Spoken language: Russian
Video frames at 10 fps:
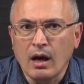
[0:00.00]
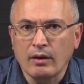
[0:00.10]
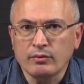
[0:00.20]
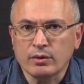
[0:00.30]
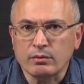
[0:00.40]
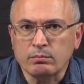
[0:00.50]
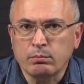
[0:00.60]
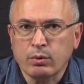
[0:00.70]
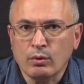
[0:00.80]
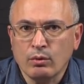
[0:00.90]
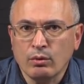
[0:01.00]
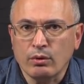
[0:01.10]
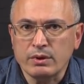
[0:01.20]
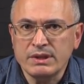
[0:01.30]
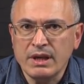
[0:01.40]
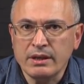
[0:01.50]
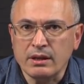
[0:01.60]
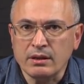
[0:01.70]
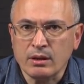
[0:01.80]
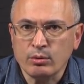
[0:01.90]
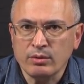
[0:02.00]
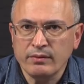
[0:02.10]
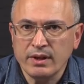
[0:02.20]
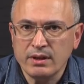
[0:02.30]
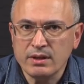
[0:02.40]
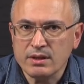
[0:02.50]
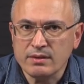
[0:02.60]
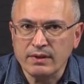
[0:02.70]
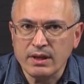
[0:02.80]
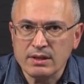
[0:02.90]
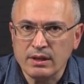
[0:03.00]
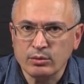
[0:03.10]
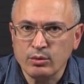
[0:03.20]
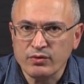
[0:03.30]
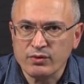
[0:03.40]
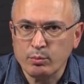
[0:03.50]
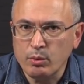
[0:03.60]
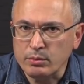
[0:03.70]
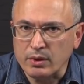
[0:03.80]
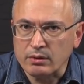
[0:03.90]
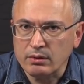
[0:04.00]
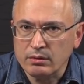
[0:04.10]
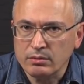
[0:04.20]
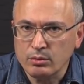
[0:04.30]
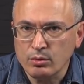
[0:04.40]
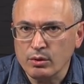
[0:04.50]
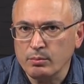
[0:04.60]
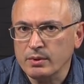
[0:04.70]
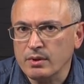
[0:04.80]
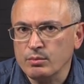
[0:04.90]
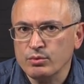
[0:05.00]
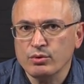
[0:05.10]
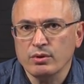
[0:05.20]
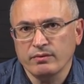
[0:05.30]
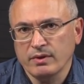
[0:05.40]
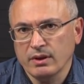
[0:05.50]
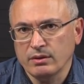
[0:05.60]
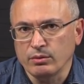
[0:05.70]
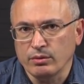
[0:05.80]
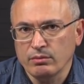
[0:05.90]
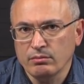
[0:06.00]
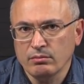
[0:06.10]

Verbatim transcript: А вот про День народного единства, если кто и вспомнит, то только потому, что это выходной –